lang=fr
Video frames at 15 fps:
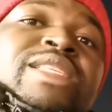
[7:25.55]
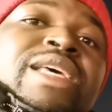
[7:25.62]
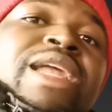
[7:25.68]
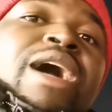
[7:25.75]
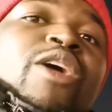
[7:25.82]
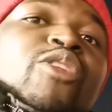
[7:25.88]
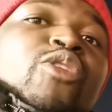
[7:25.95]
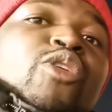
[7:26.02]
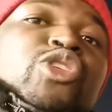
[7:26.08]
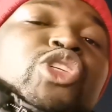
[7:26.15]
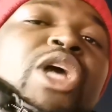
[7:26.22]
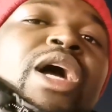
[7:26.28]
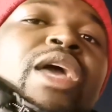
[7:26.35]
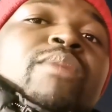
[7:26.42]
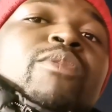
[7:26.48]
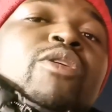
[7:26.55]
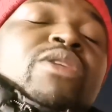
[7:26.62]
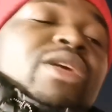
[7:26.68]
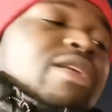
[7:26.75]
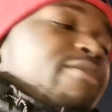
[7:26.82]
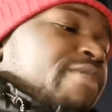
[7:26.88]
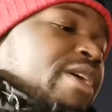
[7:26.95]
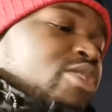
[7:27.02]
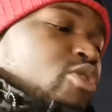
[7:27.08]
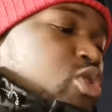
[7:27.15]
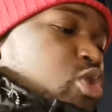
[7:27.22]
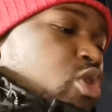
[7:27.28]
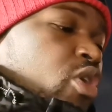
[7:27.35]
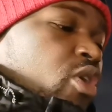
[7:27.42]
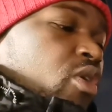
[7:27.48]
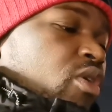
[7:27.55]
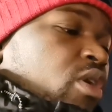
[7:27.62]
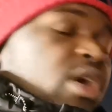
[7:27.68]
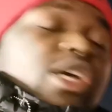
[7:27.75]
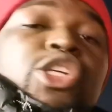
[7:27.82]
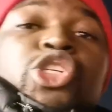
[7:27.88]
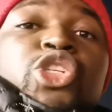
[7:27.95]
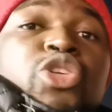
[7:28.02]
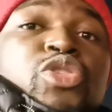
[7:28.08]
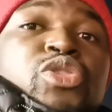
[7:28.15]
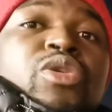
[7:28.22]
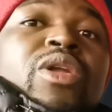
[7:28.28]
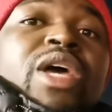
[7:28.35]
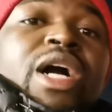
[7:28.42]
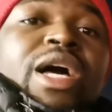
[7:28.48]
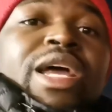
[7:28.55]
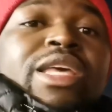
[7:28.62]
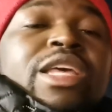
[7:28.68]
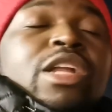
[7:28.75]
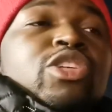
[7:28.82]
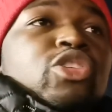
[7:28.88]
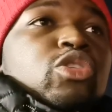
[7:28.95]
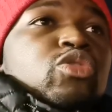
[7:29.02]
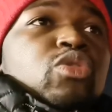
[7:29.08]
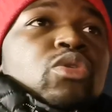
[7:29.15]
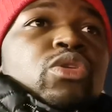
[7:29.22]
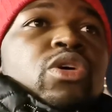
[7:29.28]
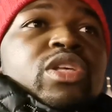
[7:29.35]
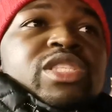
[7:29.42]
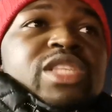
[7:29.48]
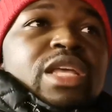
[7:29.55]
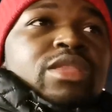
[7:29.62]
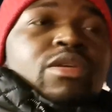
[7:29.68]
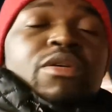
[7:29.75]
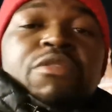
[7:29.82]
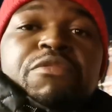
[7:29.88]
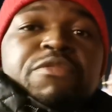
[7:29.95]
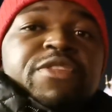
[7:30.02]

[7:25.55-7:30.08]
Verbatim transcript: C'est la cloche carrément. Il est 22h, juste l'heure à laquelle je tourne cette